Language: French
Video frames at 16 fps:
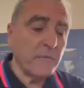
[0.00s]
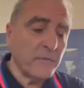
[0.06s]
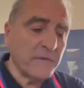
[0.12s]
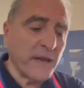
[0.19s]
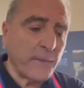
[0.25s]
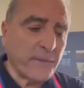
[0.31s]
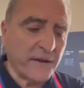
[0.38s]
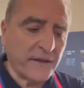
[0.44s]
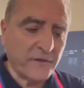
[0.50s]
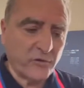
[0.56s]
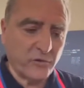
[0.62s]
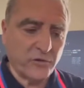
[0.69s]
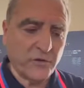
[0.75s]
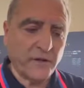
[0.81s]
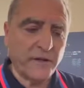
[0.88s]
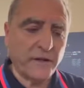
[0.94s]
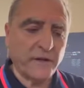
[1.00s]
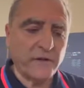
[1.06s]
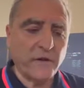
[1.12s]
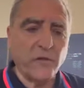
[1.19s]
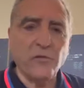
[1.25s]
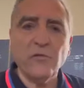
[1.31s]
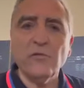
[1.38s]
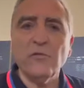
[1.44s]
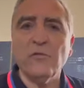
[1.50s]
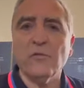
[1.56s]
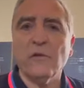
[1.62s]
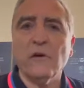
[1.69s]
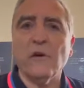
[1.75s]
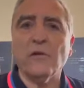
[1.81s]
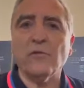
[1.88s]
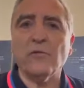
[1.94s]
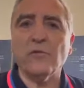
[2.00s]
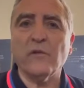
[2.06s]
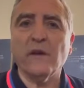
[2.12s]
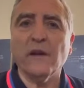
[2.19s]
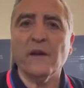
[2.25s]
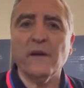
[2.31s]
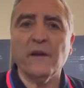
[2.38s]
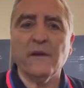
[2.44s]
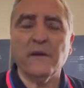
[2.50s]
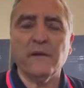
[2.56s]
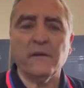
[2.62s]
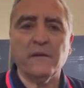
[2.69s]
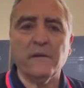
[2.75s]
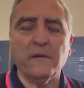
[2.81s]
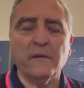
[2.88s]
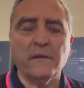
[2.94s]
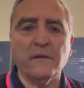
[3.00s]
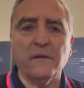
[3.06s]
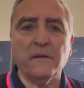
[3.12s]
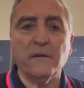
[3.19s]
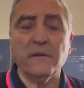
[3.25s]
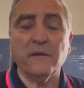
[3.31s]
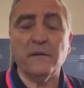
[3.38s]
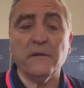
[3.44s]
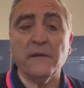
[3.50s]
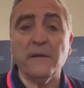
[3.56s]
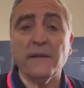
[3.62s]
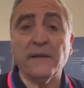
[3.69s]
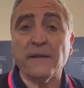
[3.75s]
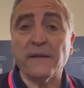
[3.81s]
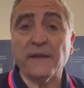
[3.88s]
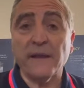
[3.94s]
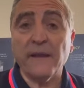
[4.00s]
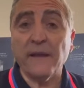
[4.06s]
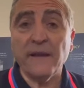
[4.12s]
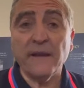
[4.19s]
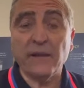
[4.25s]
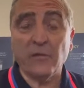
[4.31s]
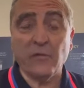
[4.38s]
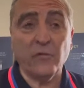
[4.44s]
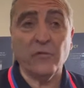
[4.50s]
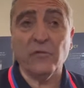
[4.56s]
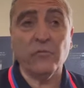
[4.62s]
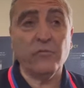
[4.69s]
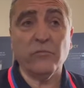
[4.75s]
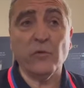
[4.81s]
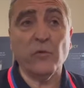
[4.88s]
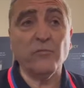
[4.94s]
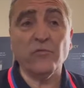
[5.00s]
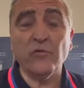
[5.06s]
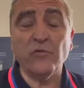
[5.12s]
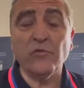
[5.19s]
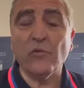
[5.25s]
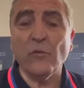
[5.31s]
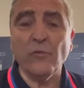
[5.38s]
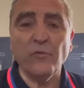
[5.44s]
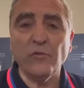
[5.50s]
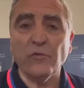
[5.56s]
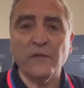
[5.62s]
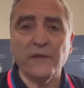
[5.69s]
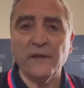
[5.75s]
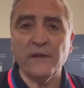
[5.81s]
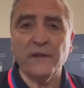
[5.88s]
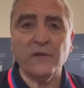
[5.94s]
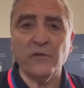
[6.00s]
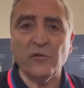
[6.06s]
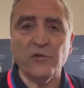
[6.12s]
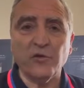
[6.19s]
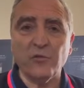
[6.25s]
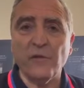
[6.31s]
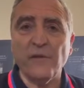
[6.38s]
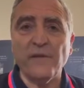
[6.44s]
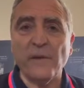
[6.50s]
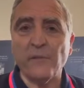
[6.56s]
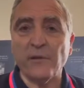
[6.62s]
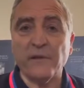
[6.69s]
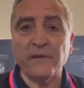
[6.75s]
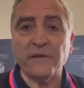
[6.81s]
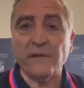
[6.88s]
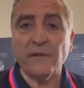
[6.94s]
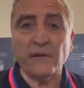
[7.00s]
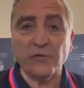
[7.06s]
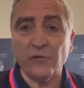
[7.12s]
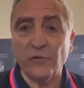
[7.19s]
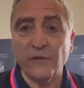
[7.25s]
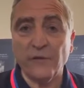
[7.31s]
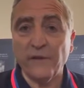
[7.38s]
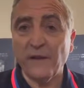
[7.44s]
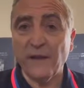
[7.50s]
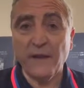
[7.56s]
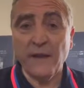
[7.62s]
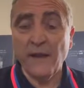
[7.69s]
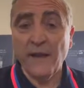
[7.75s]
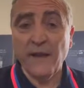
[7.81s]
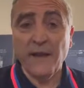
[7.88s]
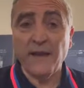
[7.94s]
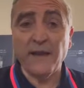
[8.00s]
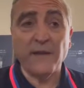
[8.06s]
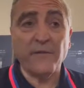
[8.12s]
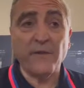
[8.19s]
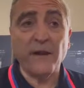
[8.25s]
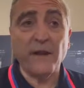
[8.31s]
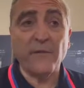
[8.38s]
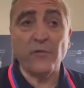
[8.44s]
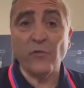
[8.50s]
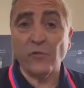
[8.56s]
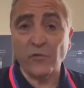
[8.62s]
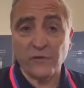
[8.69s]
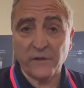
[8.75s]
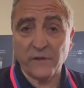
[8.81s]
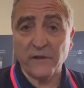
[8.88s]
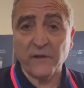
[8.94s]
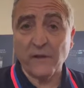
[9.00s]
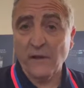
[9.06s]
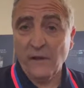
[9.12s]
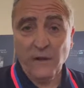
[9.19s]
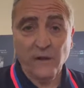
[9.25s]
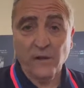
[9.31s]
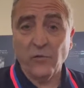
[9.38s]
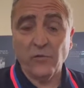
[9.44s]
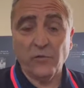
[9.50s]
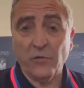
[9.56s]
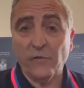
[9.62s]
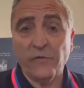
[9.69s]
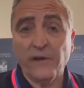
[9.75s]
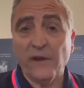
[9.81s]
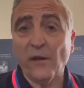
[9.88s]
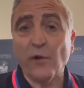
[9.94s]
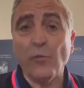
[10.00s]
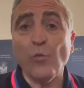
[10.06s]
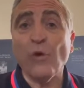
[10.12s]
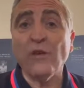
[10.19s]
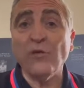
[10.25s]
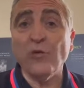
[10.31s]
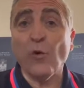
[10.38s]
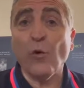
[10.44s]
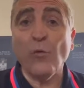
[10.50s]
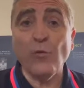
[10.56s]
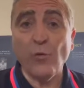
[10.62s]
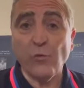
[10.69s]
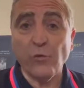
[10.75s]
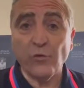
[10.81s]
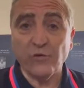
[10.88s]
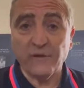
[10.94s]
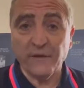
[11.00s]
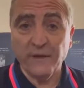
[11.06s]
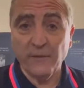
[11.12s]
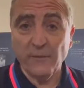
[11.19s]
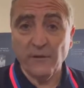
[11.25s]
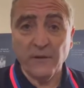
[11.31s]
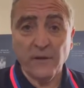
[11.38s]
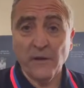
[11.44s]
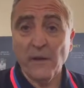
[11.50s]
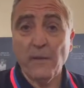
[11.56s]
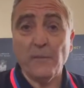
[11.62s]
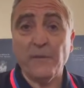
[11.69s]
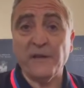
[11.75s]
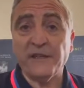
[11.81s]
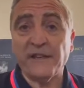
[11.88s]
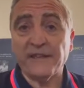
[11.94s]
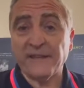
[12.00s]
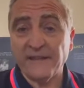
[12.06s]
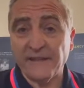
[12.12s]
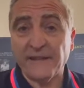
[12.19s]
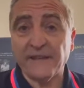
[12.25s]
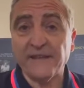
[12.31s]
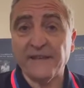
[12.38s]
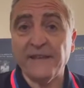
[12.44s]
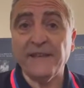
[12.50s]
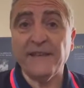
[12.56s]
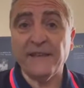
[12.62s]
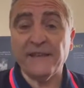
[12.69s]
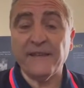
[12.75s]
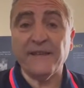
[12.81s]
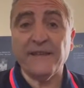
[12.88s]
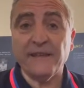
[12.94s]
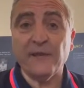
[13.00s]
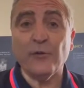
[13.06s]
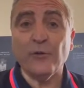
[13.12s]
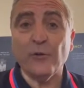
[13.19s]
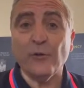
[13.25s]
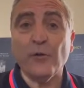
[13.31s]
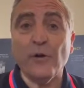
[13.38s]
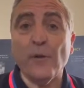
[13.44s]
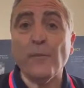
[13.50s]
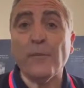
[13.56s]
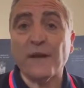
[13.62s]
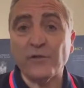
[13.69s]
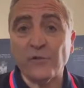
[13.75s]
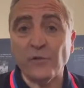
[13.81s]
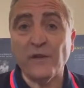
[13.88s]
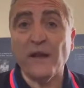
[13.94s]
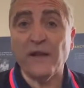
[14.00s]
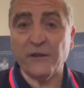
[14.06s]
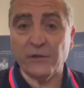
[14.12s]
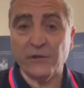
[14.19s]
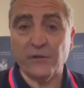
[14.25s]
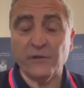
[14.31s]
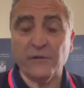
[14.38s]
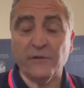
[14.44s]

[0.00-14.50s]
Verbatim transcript: D'après ce que j'en ai entendu, en tout cas, euh, il était très clair que, comme toute communauté euh, juive implantée dans une ville, il y avait la volonté de faire le moins de remous possible. Michel Sitaski était euh, un personnage,